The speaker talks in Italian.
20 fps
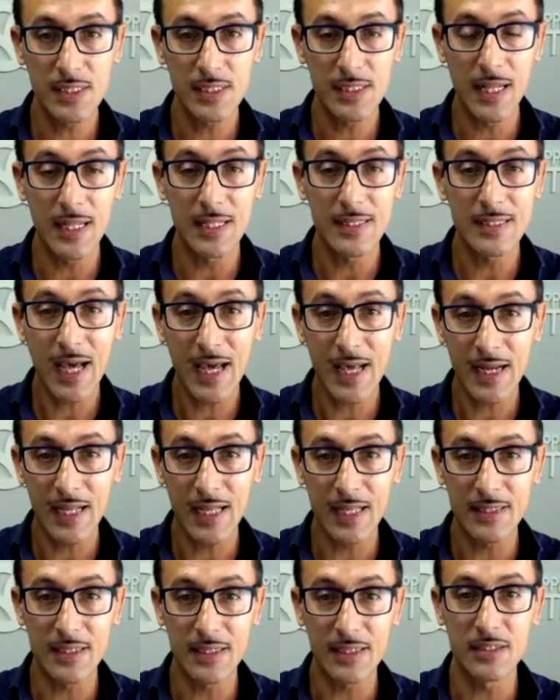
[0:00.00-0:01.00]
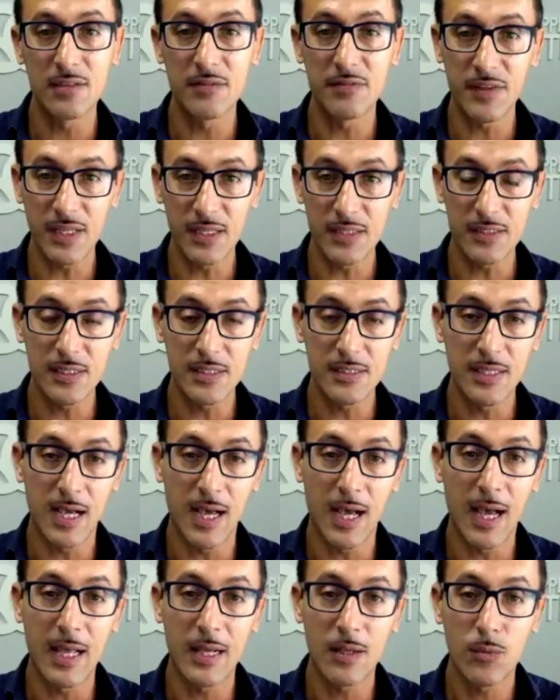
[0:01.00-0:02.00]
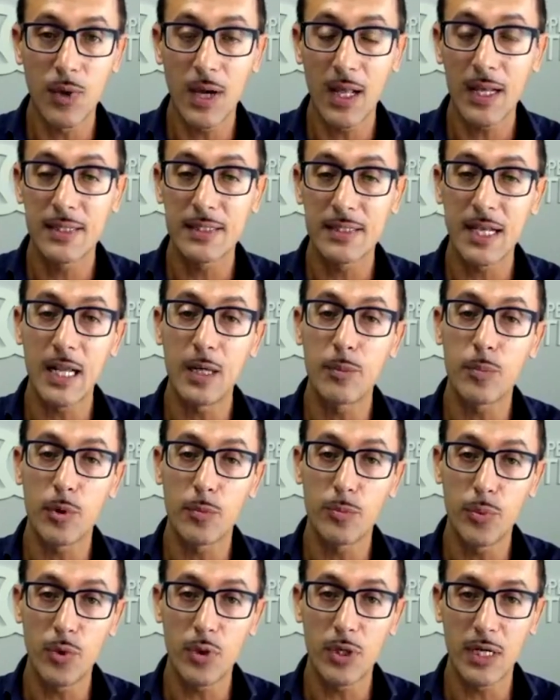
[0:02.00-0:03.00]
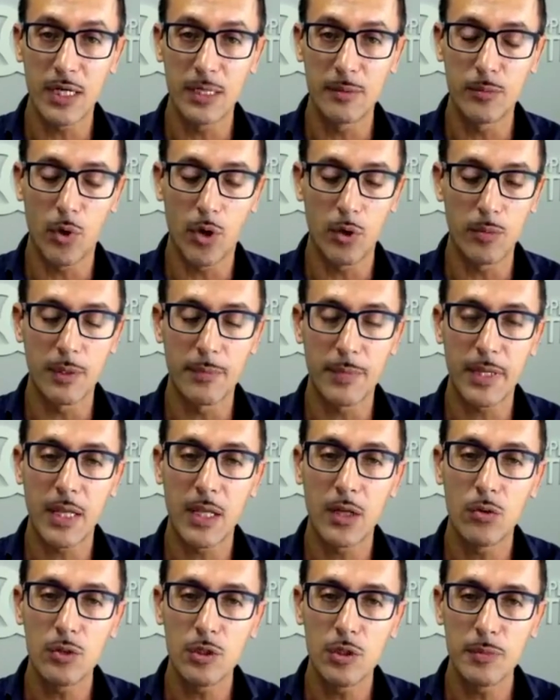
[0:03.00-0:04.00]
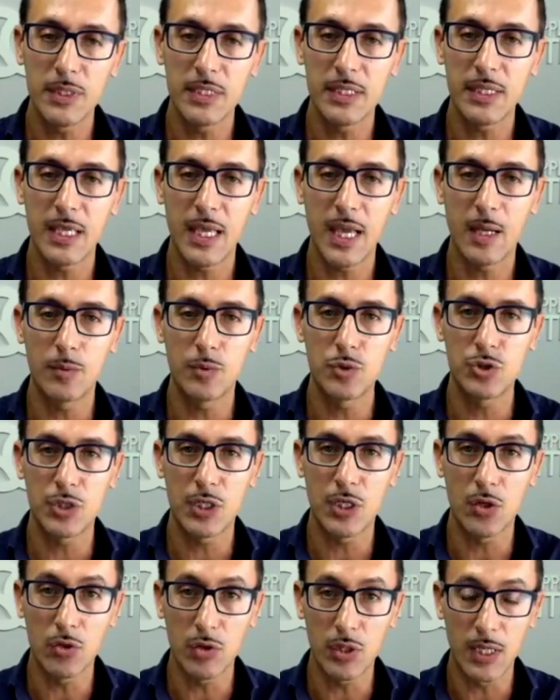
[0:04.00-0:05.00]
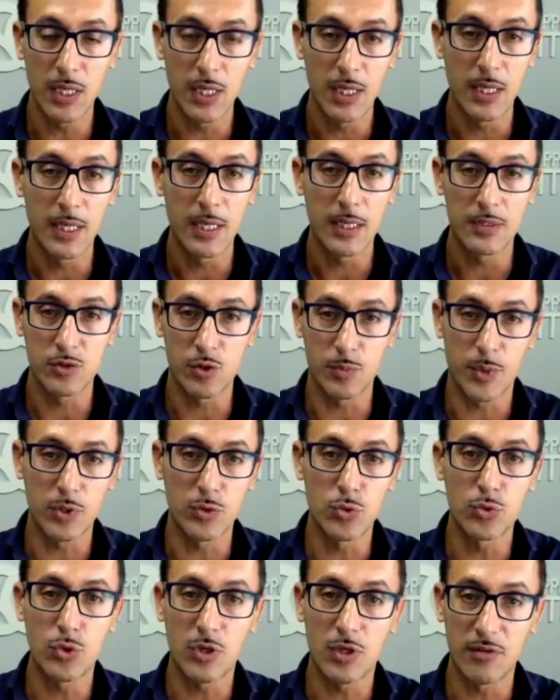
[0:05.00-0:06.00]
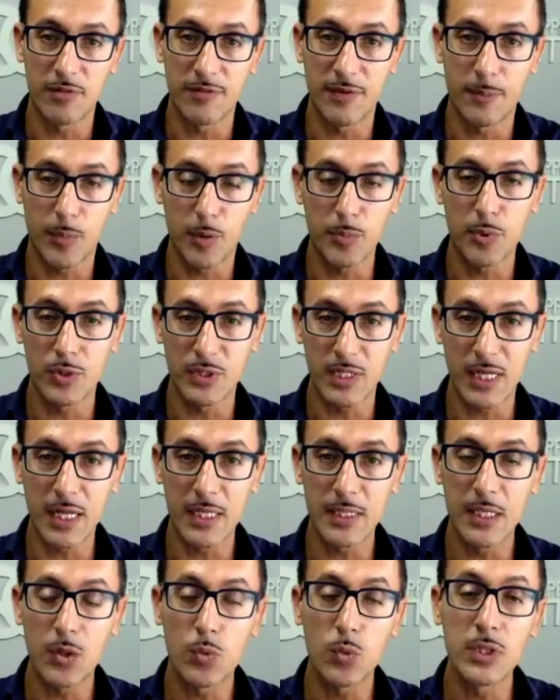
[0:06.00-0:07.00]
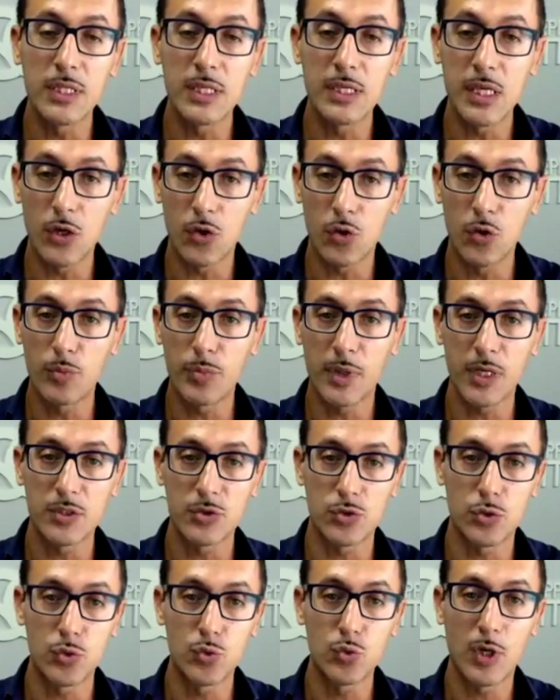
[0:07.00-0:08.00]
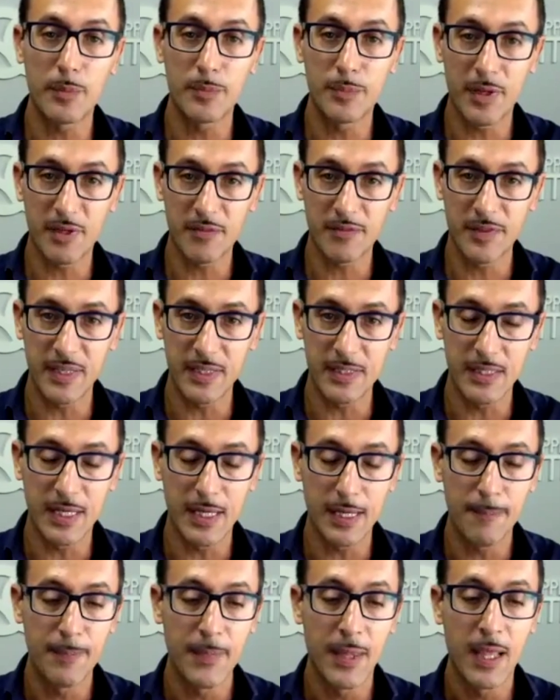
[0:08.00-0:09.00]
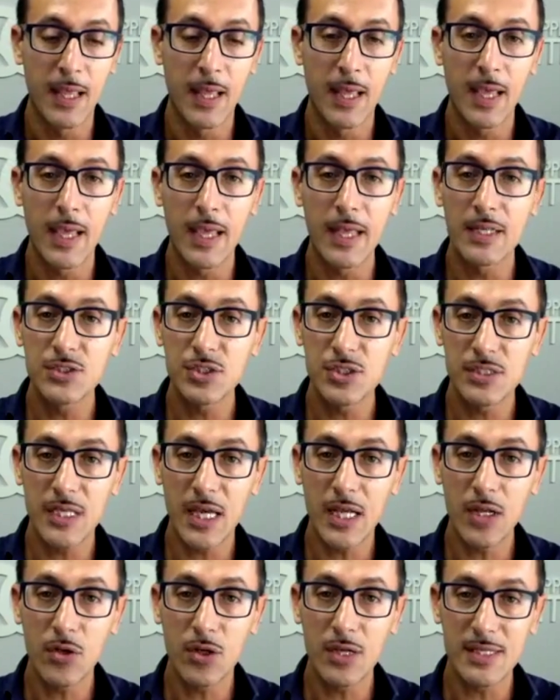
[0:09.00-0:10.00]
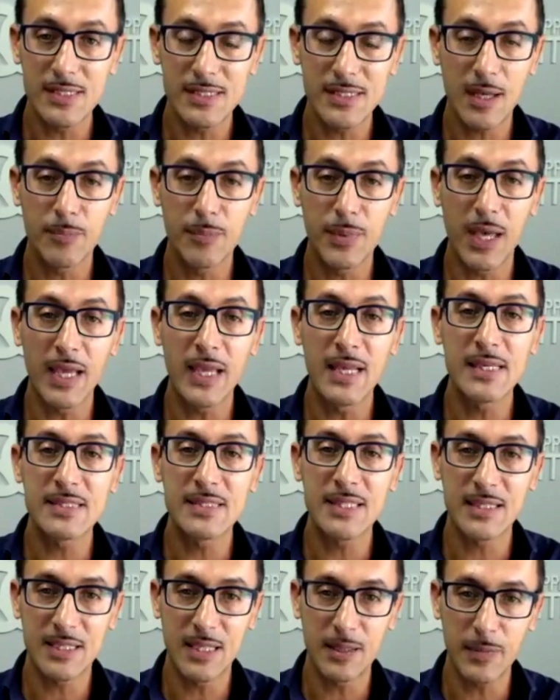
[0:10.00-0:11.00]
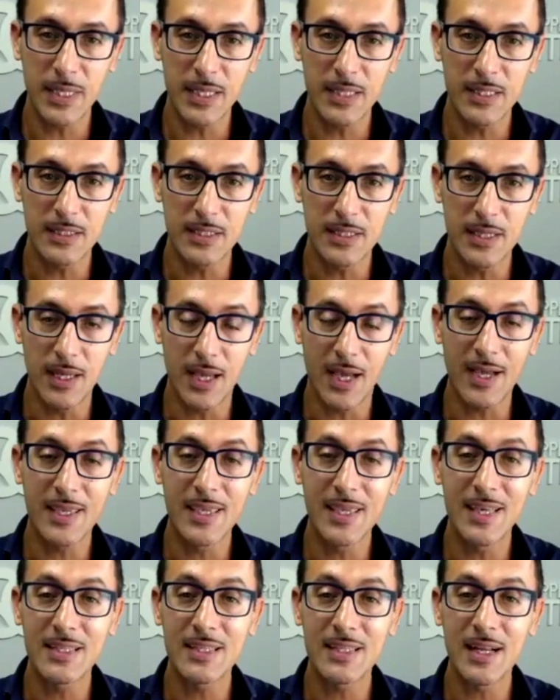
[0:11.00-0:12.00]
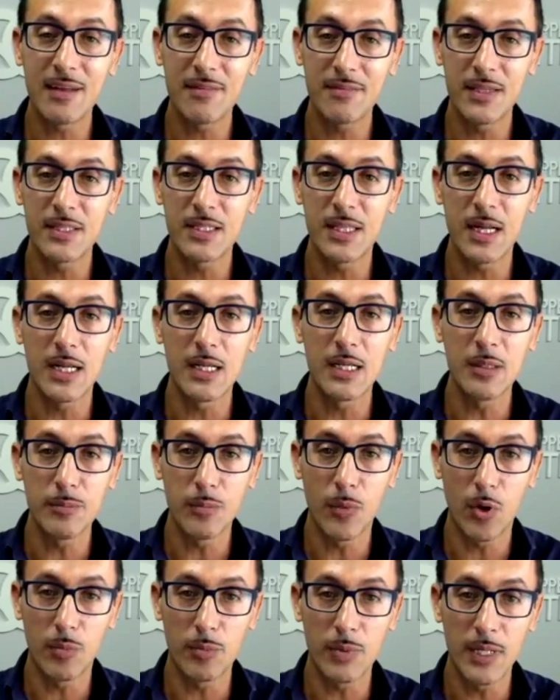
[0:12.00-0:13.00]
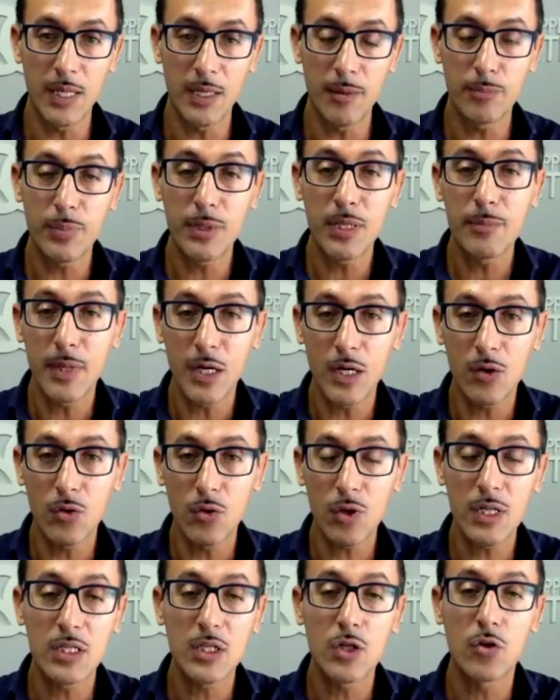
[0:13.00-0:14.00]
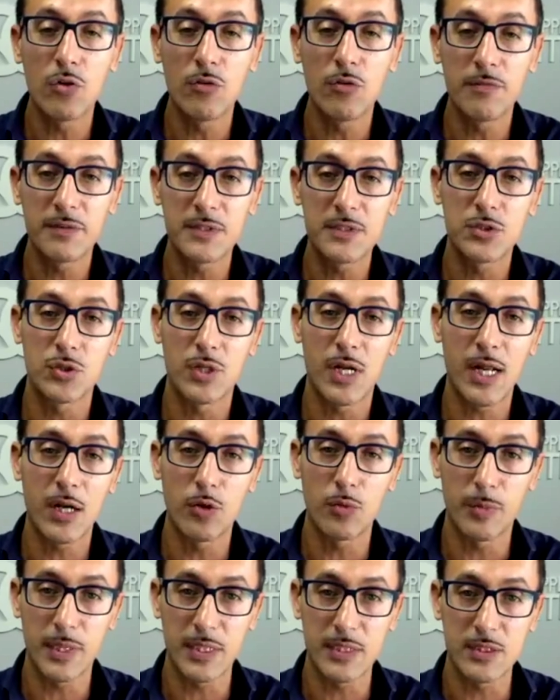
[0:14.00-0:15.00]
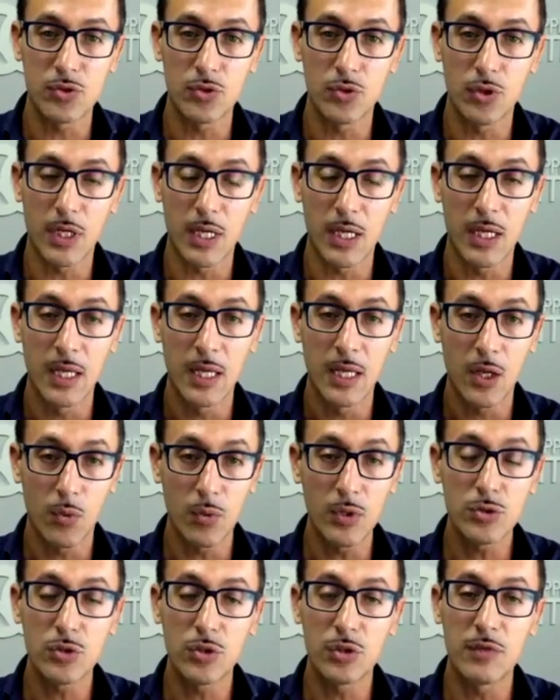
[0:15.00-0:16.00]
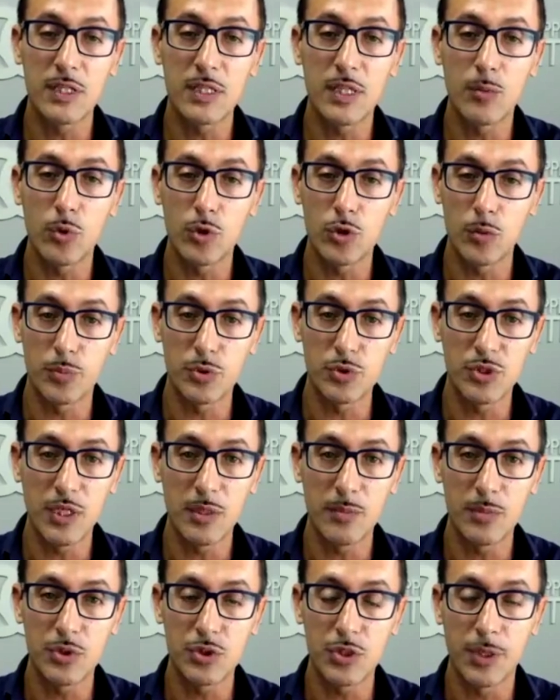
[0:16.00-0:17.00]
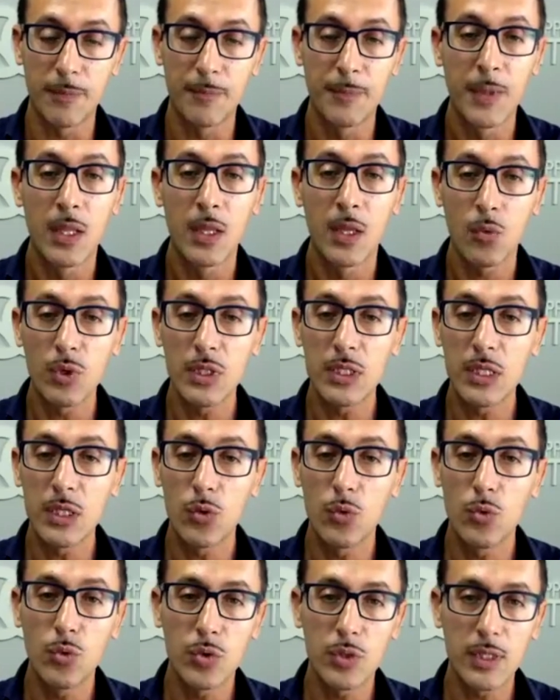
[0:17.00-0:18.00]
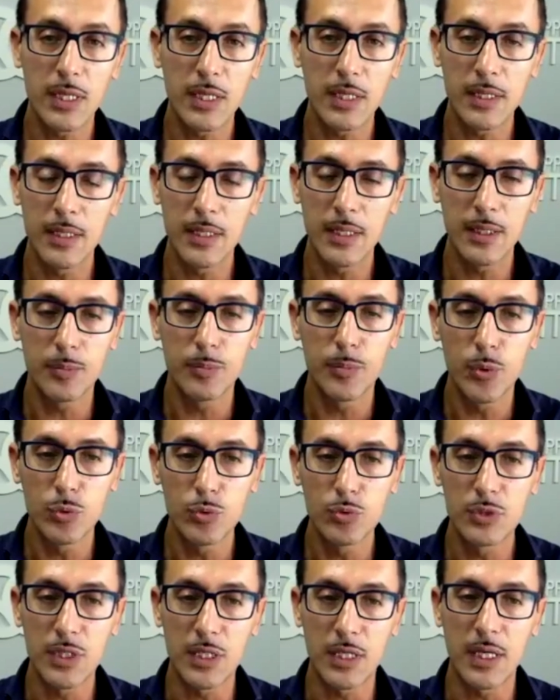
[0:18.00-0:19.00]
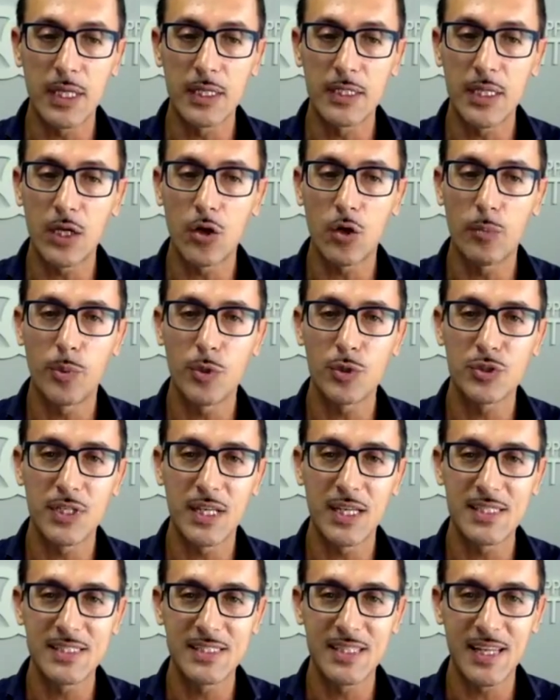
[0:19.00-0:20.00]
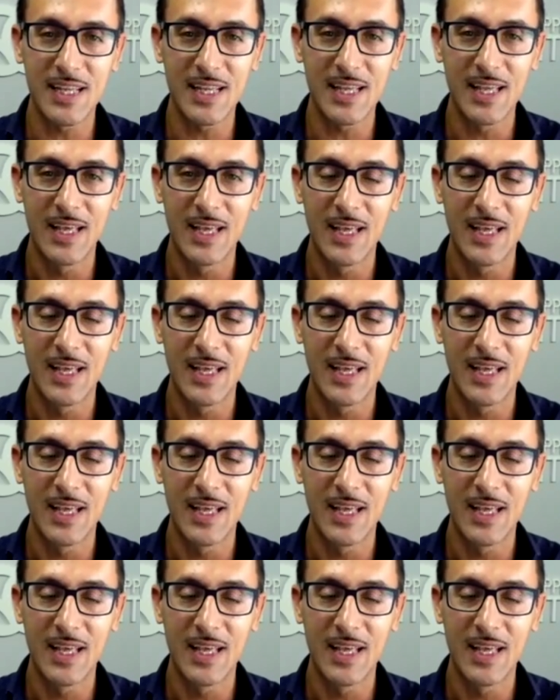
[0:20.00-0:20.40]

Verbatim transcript: del target di vendita al quale andrai a proporre l'immobile, perché non dimentichiamoci che noi, soprattutto chi fa proprio trading, quindi chi compra e ristruttura per vendere, è necessario che sappia esattamente a chi andrà a vendere l'immobile prima ancora di confezionare l'operazione. Questo diventa molto più semplice. Quindi uno dei eh, punti che ritengo possa essere